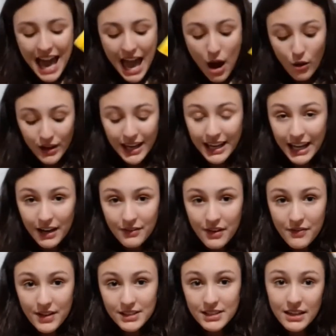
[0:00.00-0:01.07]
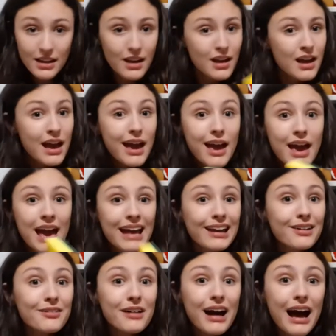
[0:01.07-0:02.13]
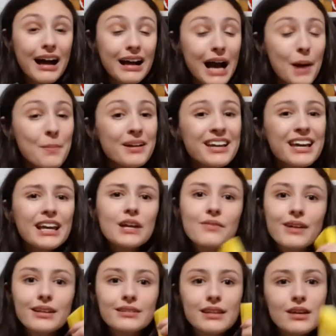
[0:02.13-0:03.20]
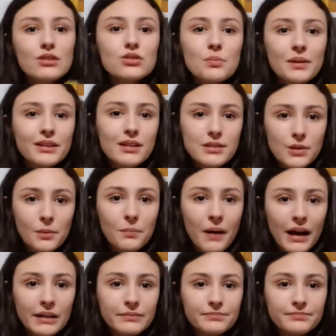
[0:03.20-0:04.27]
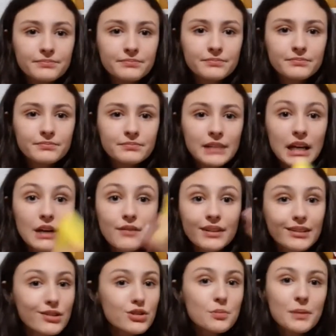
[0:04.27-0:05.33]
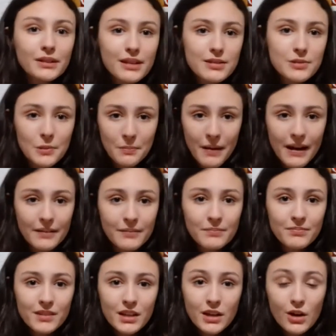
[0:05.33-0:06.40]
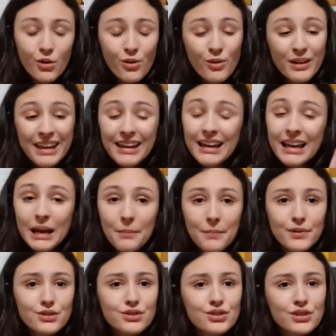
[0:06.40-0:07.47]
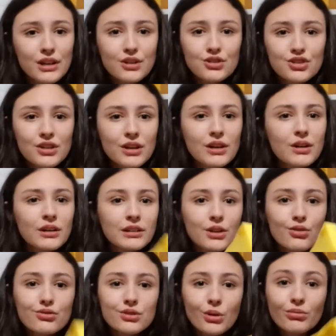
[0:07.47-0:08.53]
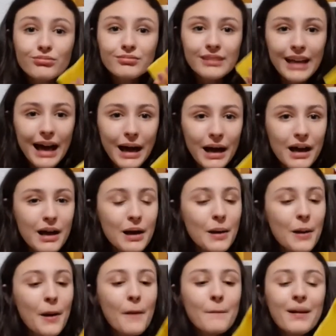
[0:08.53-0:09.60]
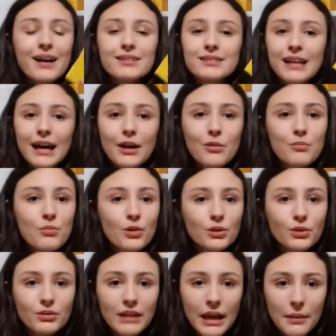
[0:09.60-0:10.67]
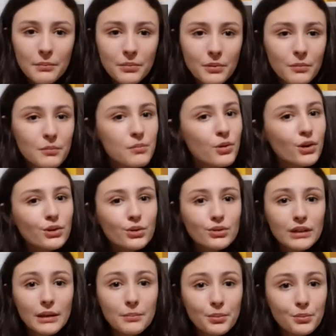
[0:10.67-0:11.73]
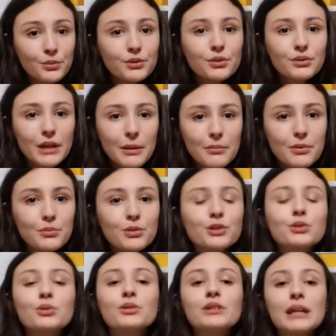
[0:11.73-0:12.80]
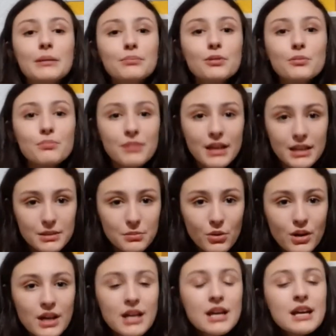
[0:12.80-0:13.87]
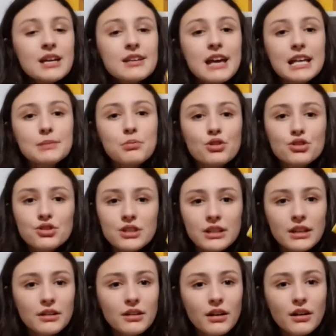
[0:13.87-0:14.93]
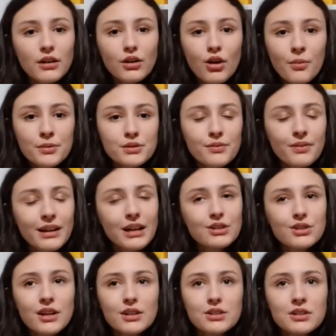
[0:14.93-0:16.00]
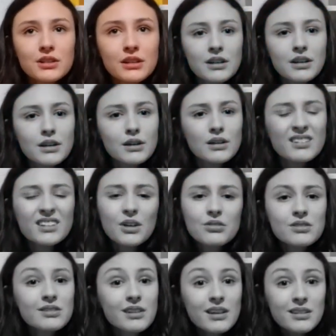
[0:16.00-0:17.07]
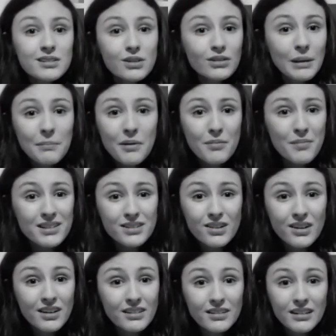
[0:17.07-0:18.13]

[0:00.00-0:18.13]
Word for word: o que, que ela vai fazer? Ela acaba que ela vai desobedecer o pai. Ela vai desobedecer o pai. O que, que ela pensa, gente? Deus não tá Passaram muito tempo, muito tempo, muito tempo, muito tempo mesmo. E a esponjinha começou a falar, gente, Deus esqueceu da promessa, que,